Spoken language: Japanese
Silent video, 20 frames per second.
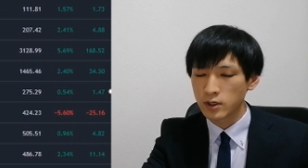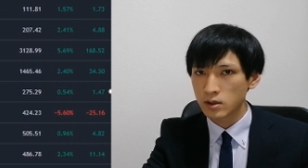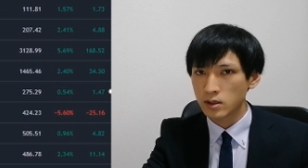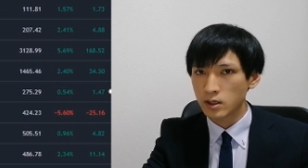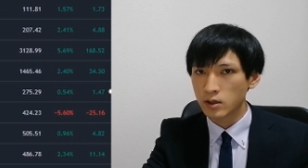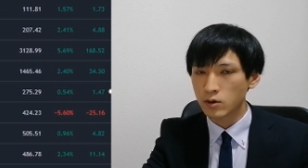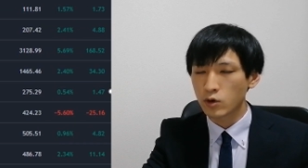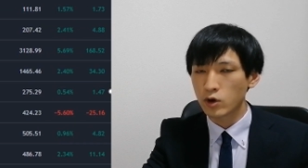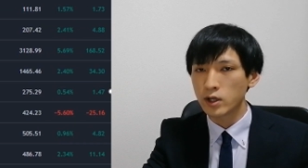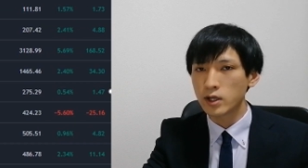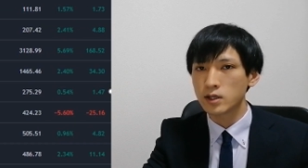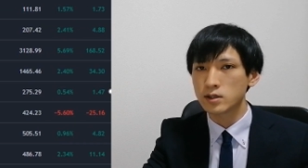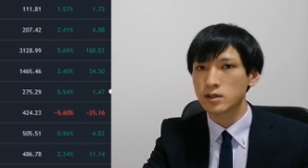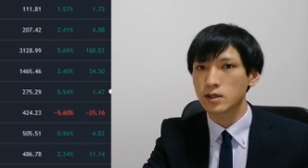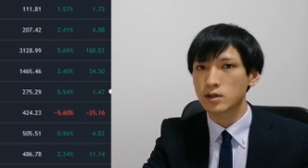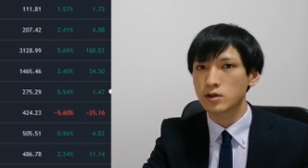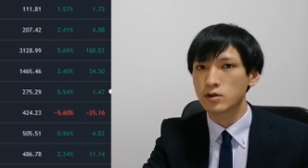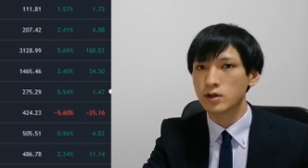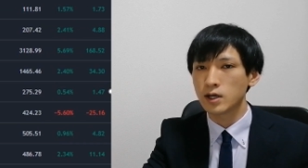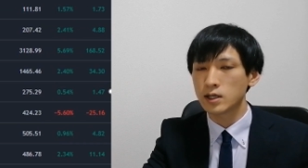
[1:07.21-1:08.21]
で、これはです
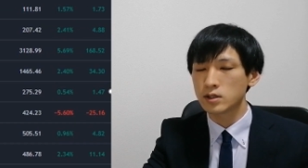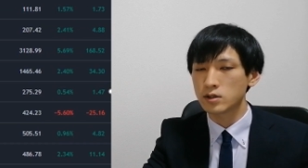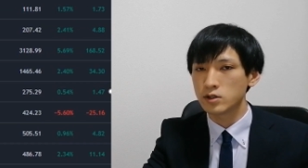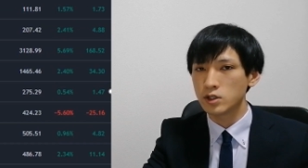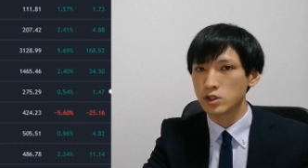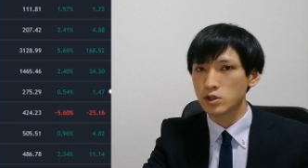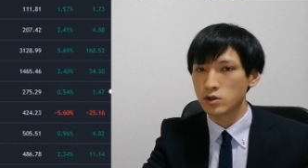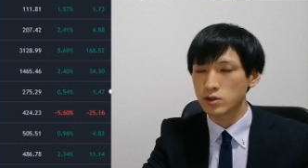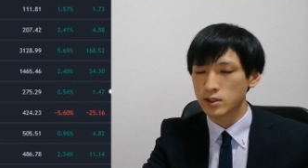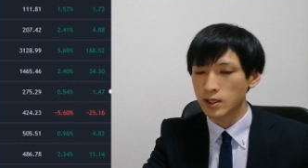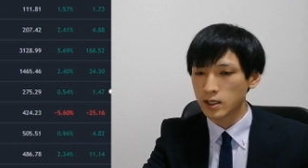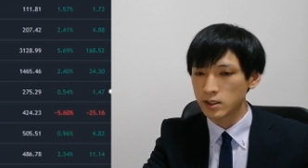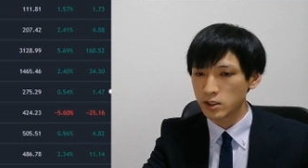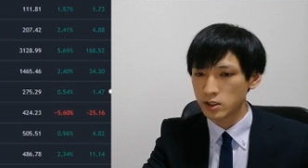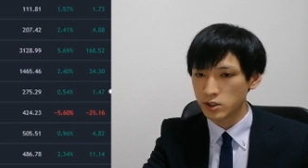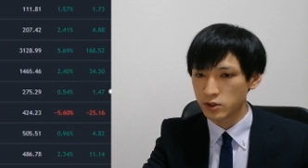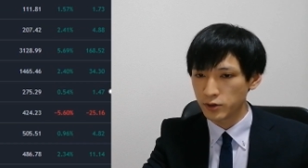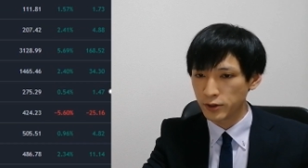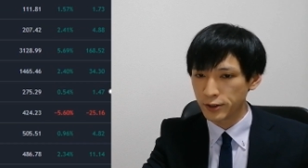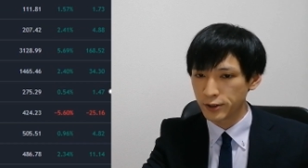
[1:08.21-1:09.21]
ね、9月23
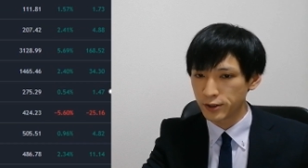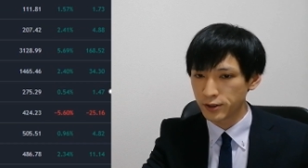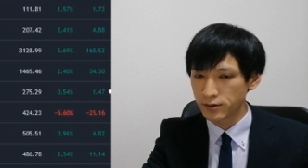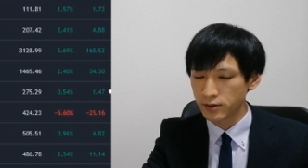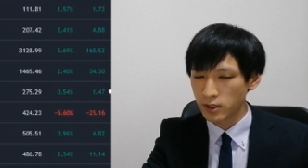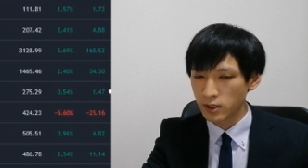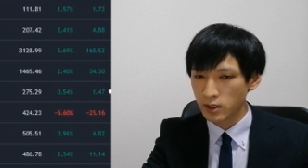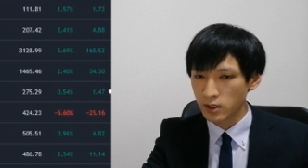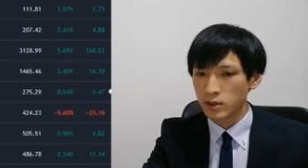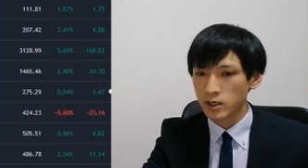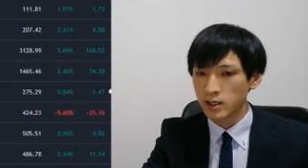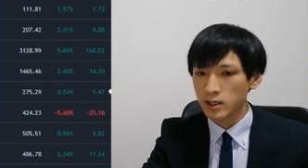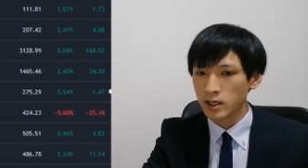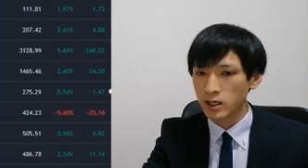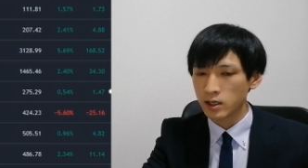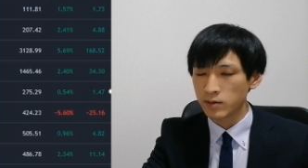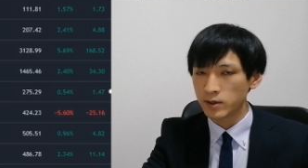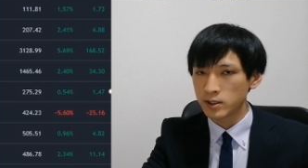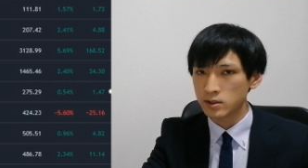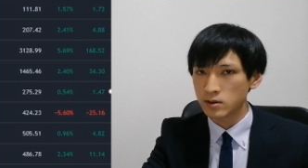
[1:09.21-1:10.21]
日の銘
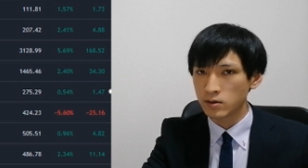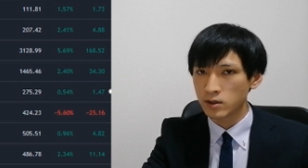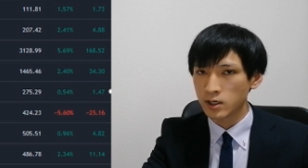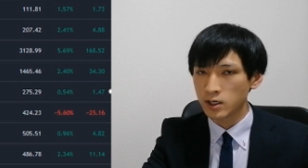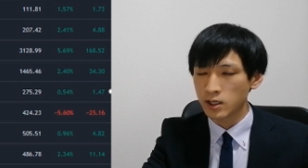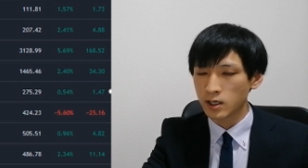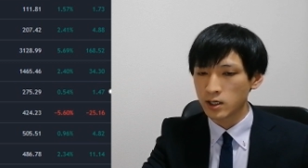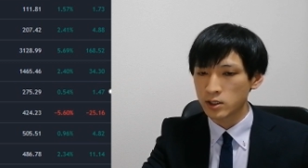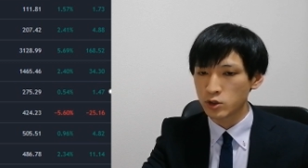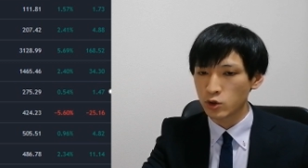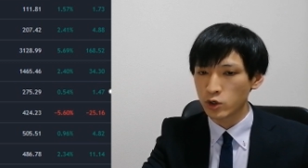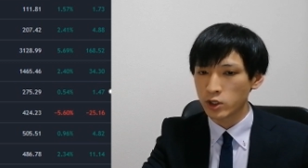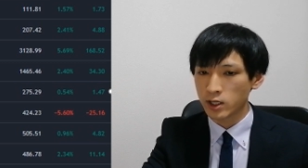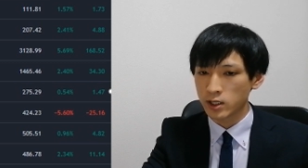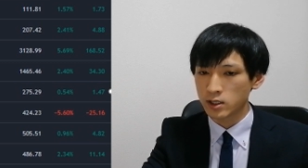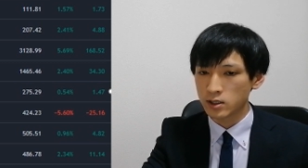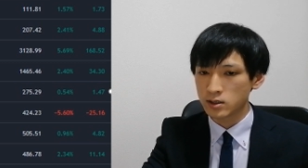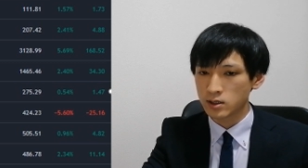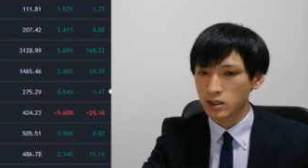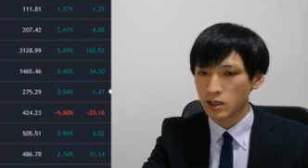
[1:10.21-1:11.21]
柄別の出来高上位な
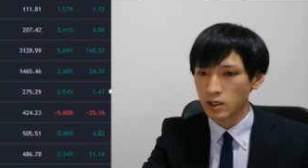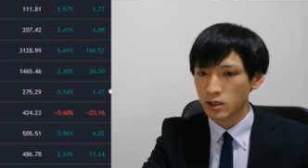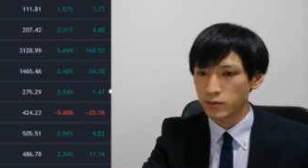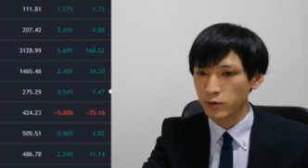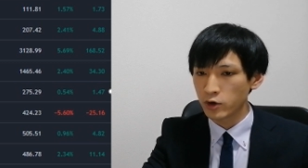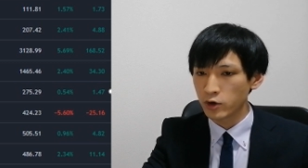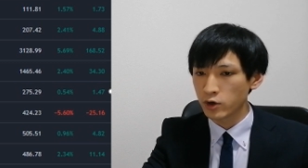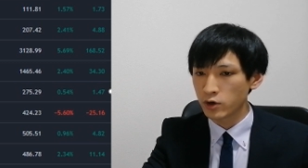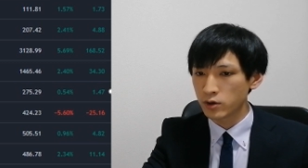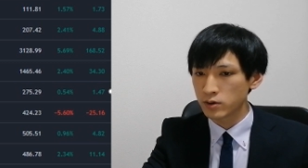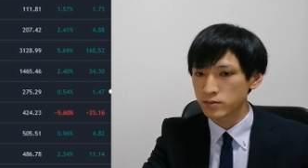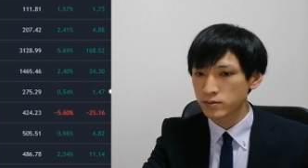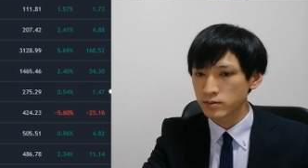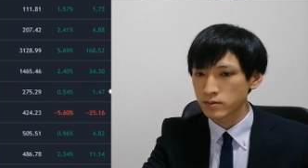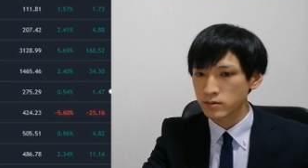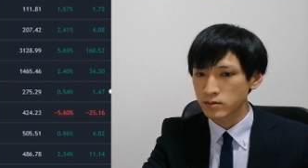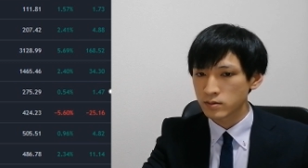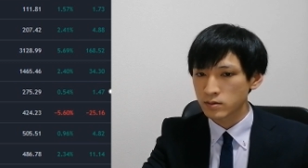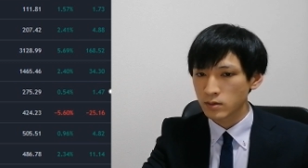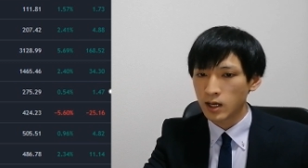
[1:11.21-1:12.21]
んですけれども、
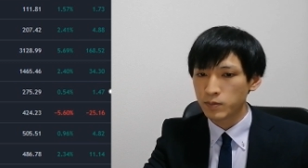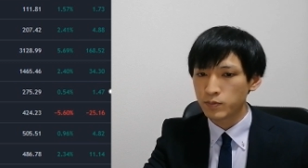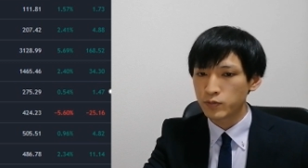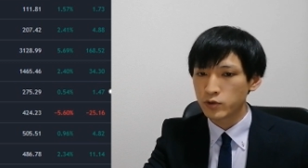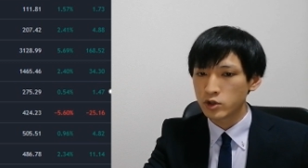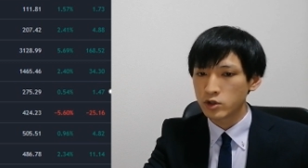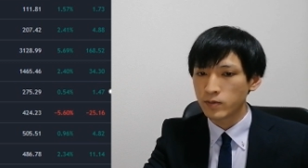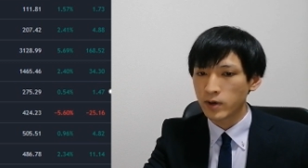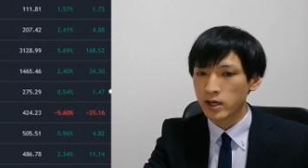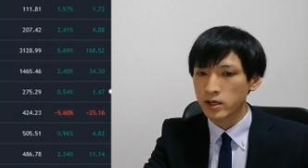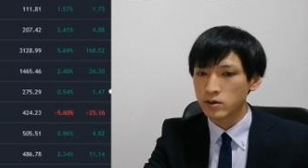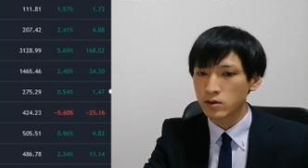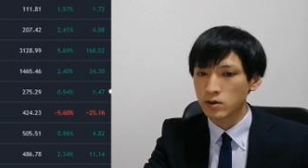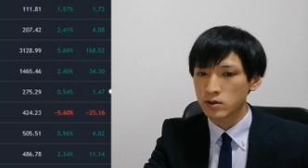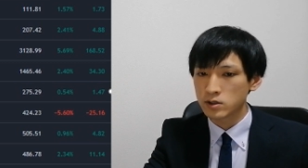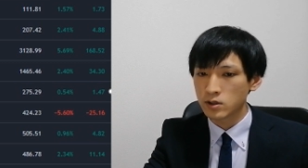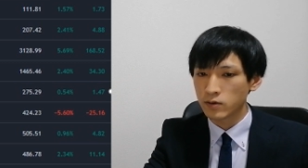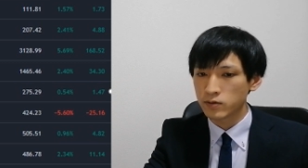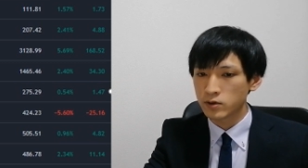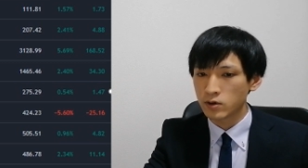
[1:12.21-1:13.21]
アップル、
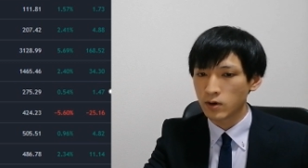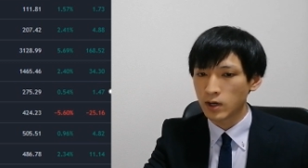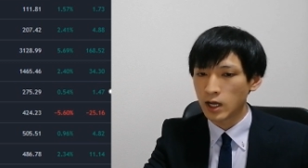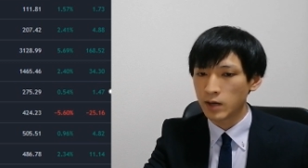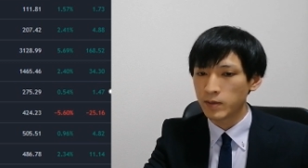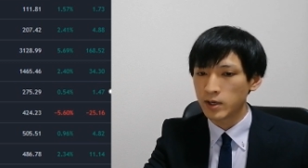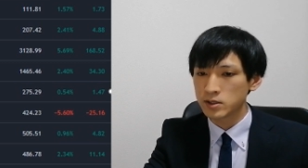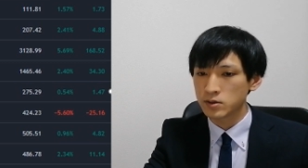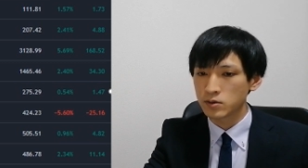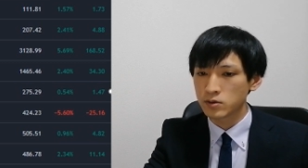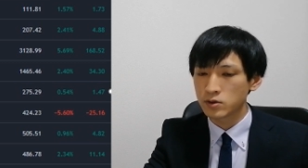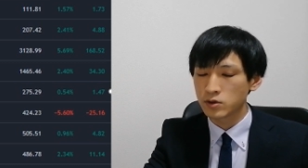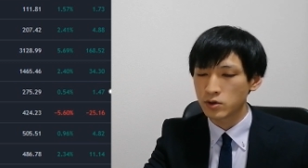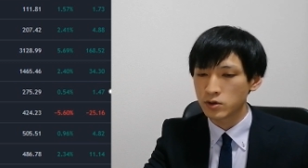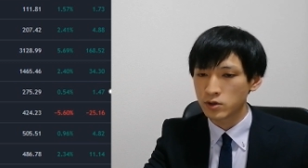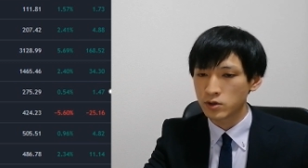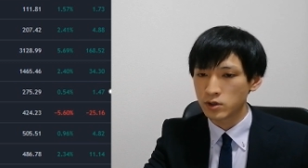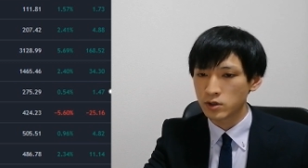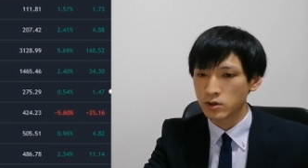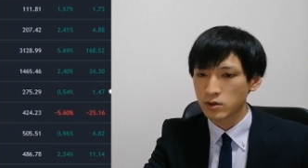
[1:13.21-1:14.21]
マイクロソフト、アマゾン、
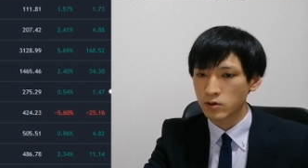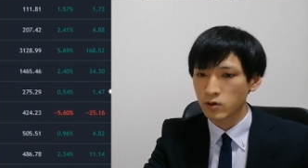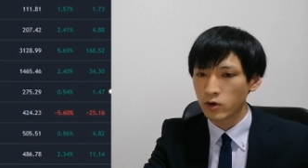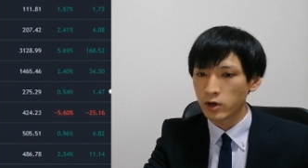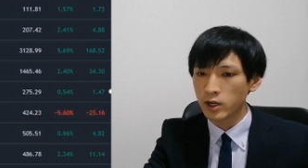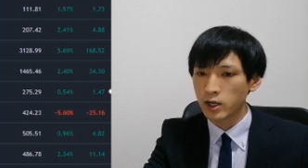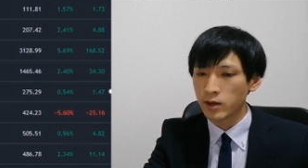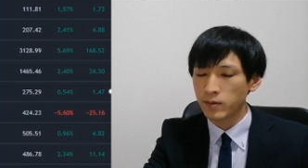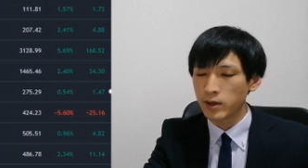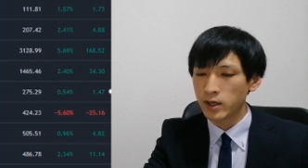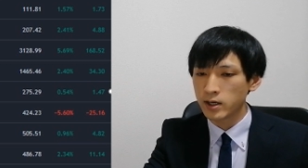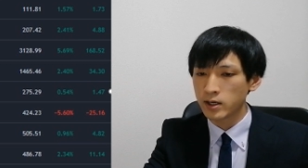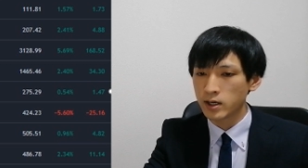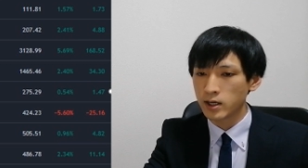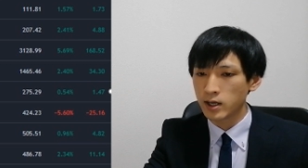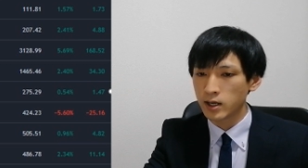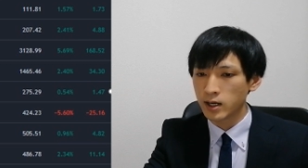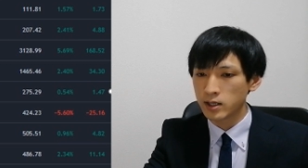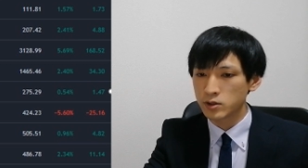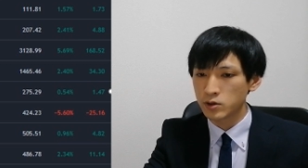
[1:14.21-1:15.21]
グーグル、これら銘
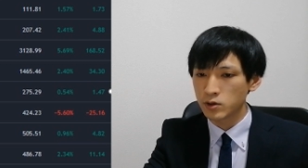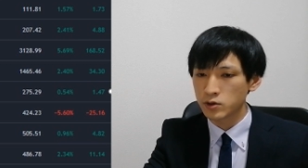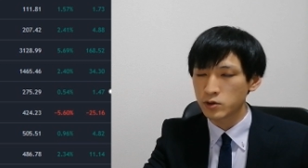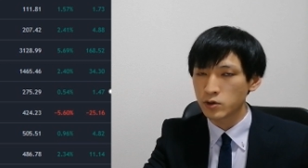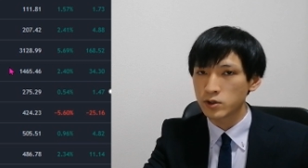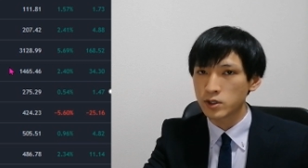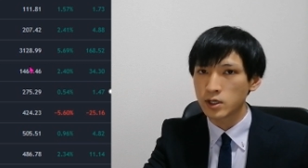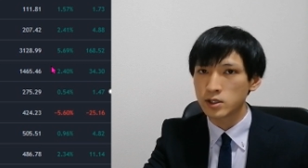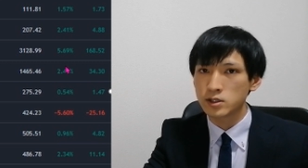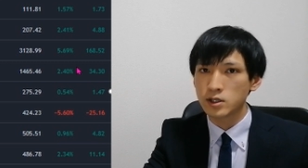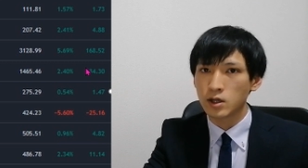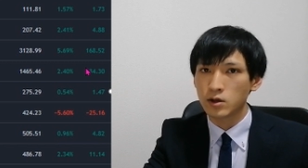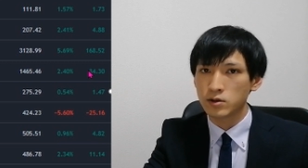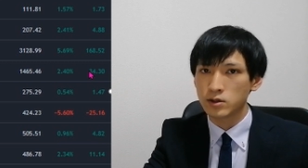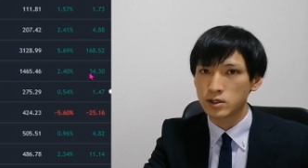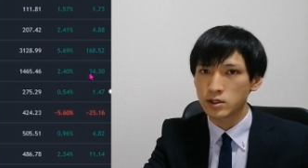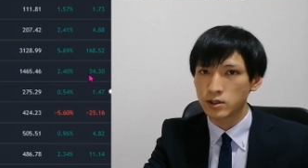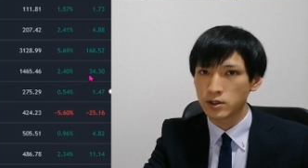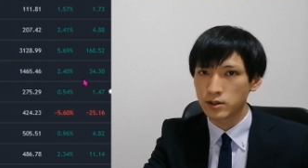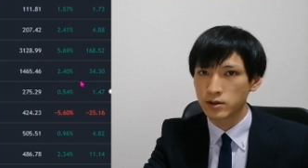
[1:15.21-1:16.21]
柄が上昇に転じているん
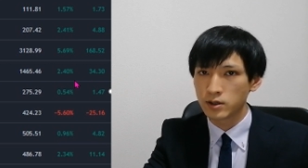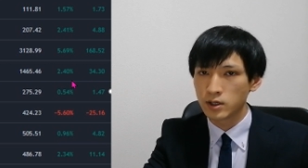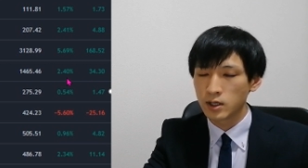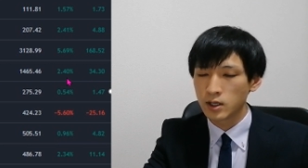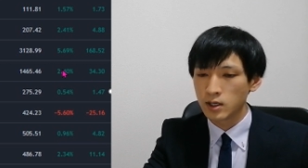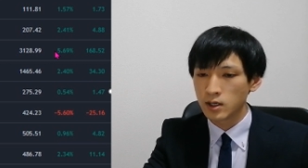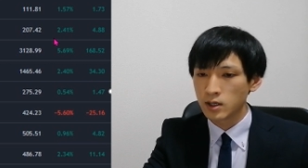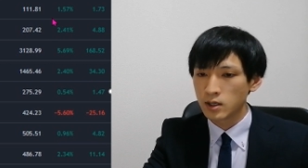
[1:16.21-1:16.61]
ですよ。